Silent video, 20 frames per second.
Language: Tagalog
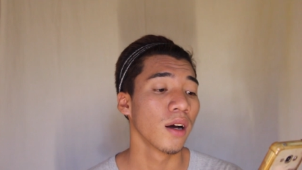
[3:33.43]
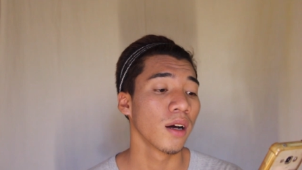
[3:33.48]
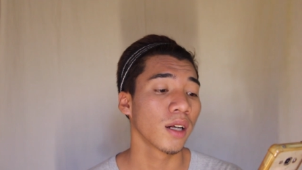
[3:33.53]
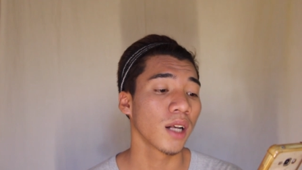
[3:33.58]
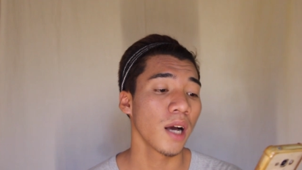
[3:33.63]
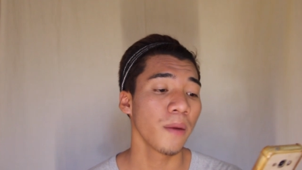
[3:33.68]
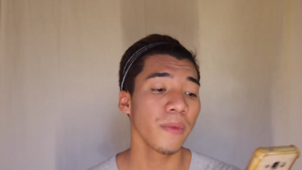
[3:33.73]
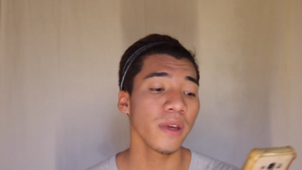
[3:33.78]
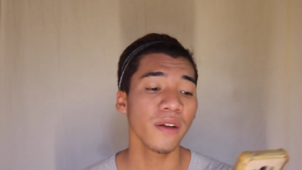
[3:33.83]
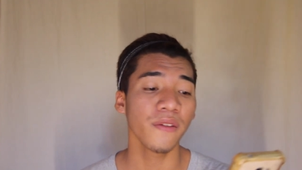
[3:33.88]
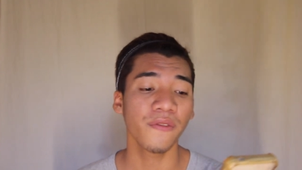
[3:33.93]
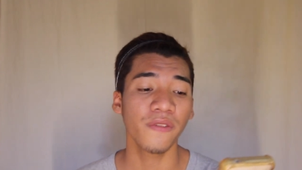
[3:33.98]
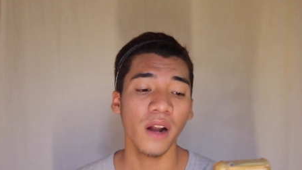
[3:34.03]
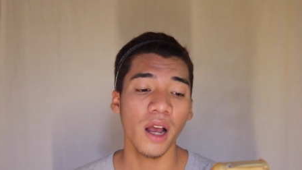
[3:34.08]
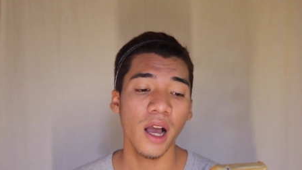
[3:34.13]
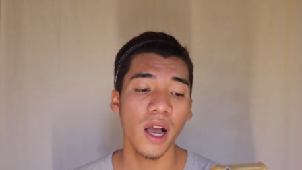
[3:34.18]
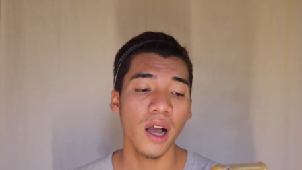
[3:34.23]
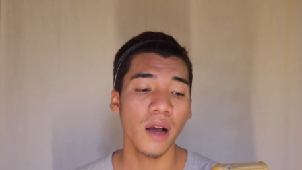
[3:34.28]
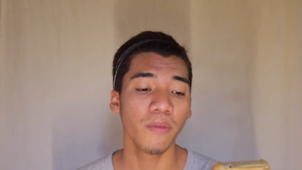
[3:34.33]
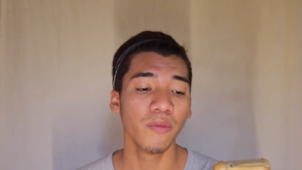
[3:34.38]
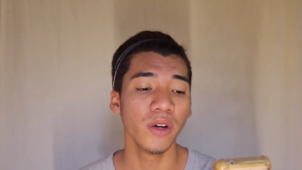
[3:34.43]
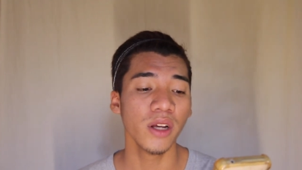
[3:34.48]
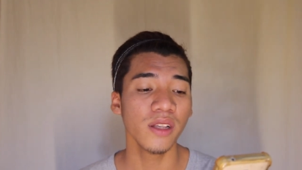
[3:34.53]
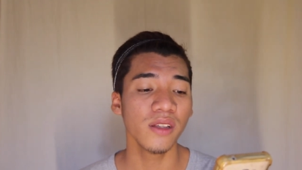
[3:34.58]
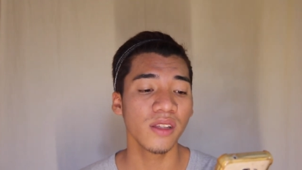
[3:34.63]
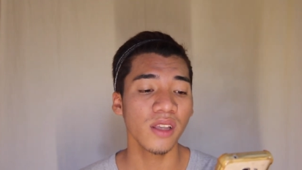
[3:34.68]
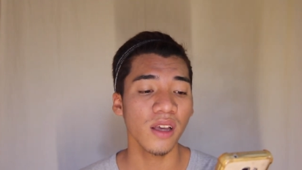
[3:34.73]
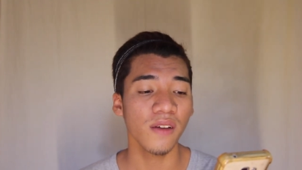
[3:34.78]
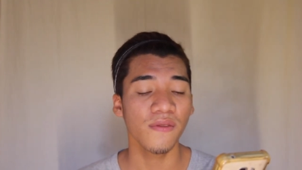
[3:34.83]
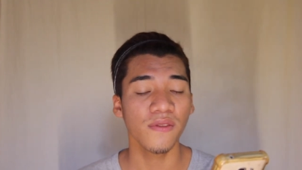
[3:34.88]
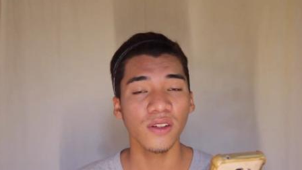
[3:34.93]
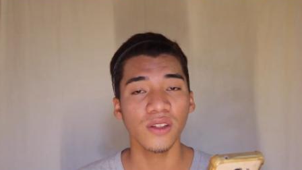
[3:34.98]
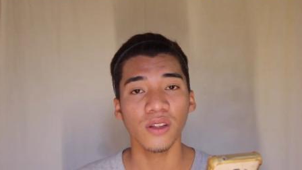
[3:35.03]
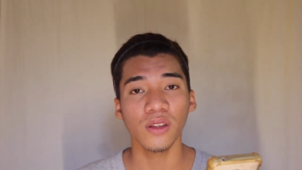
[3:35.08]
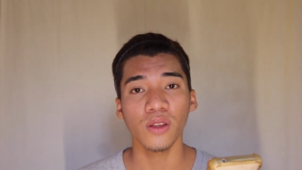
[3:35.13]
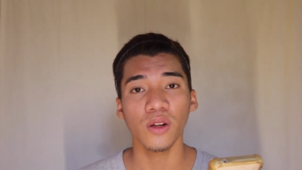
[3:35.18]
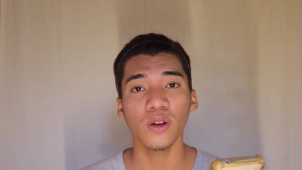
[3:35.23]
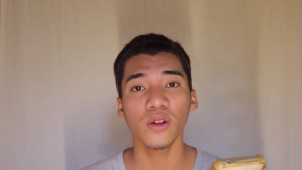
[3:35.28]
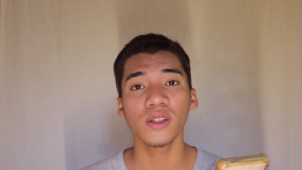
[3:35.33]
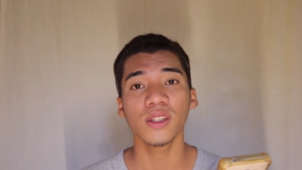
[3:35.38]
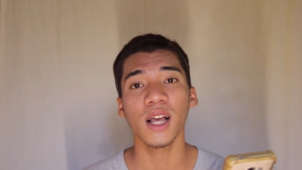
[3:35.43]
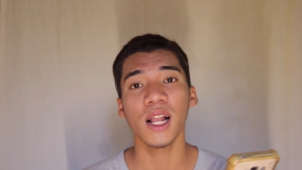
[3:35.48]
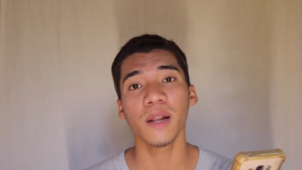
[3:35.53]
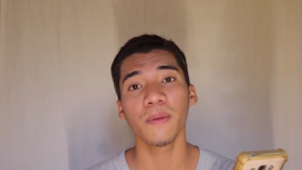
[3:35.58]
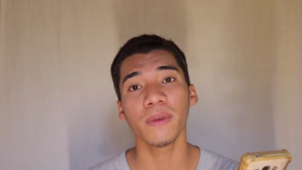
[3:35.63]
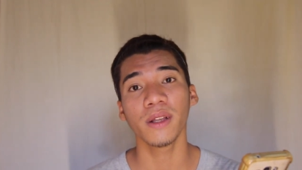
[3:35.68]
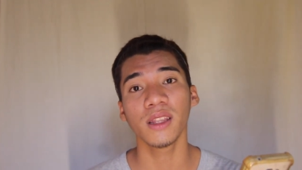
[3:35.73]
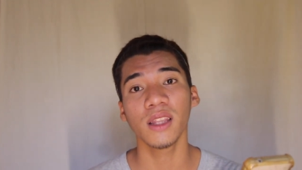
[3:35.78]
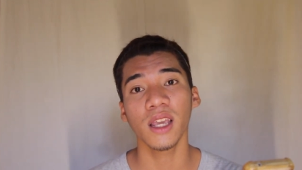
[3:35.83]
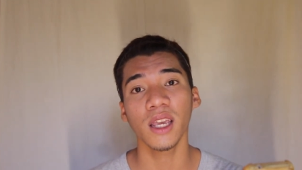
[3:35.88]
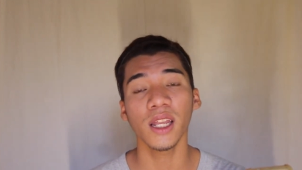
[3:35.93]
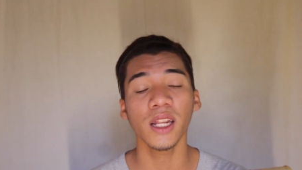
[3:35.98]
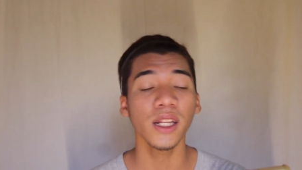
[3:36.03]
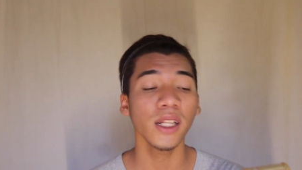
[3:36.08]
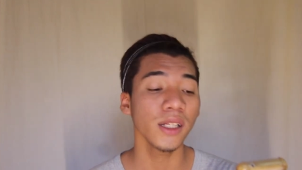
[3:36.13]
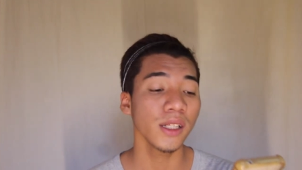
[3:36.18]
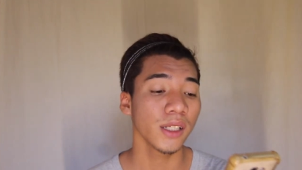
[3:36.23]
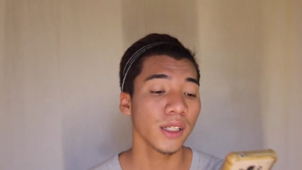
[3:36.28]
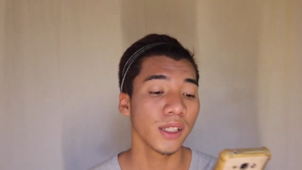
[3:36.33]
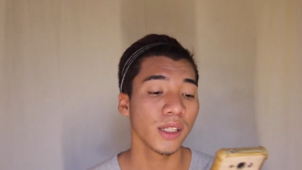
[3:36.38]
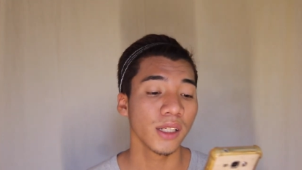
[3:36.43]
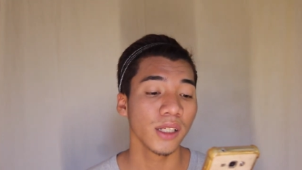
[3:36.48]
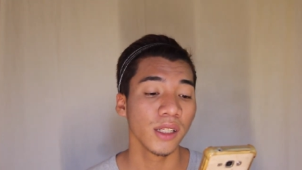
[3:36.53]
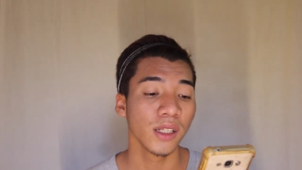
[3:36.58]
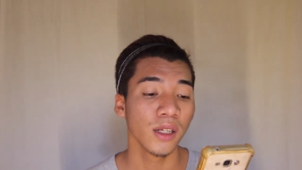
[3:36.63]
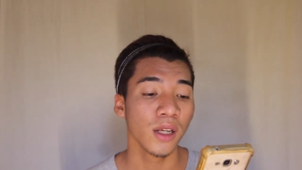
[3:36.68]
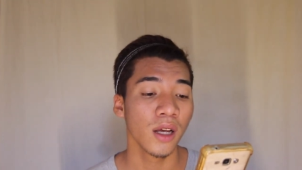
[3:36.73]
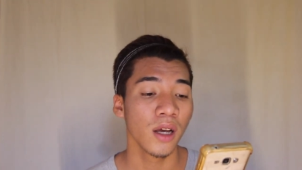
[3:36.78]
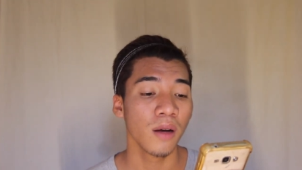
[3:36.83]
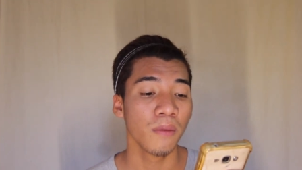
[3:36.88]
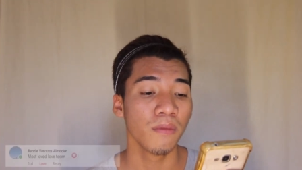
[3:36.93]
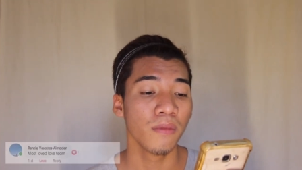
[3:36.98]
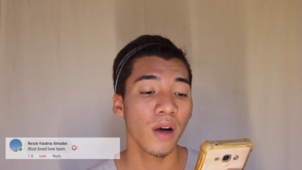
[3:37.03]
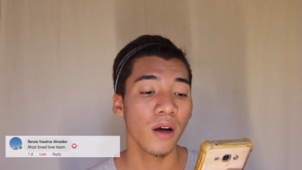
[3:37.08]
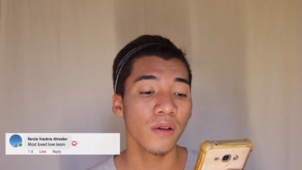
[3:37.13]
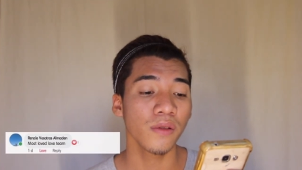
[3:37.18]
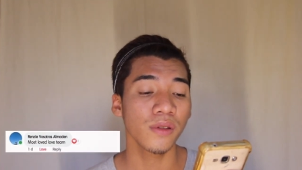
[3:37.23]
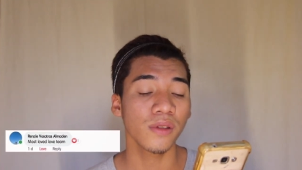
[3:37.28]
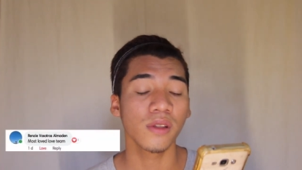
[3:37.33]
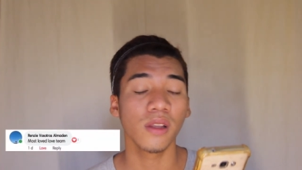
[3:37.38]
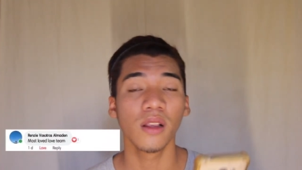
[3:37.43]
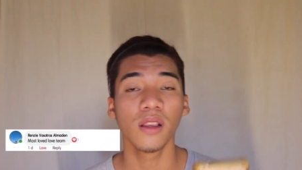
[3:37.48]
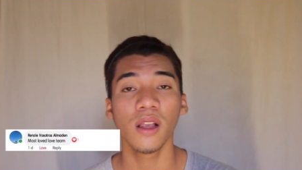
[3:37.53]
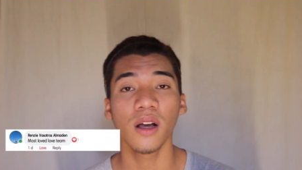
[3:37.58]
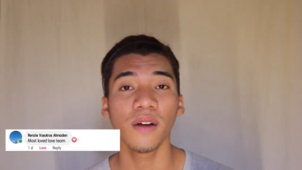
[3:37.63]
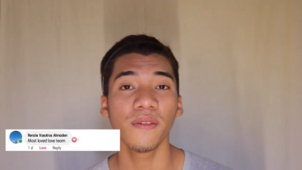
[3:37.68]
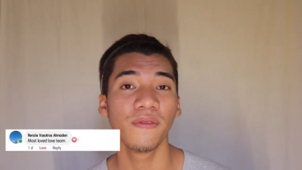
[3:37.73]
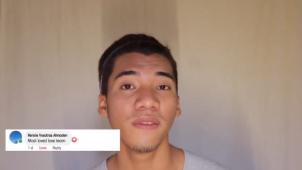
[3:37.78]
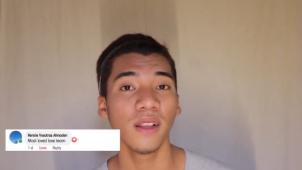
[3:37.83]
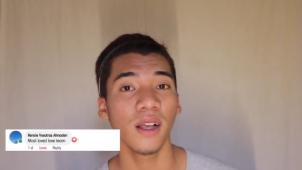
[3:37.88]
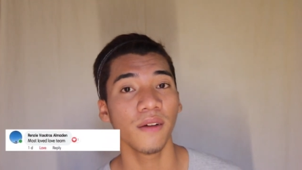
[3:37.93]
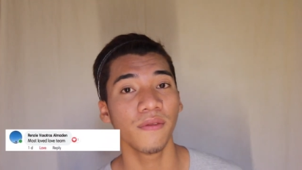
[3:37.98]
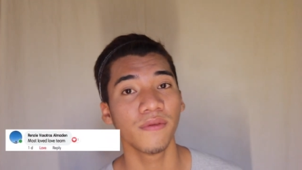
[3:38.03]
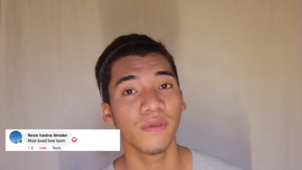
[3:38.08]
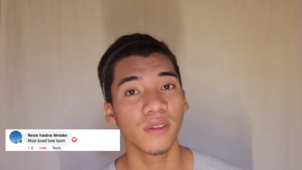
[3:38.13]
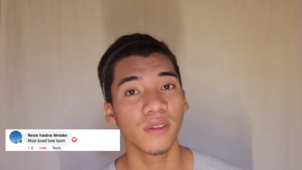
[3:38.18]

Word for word: Coming from Renze Vosotros Alamadin, most love love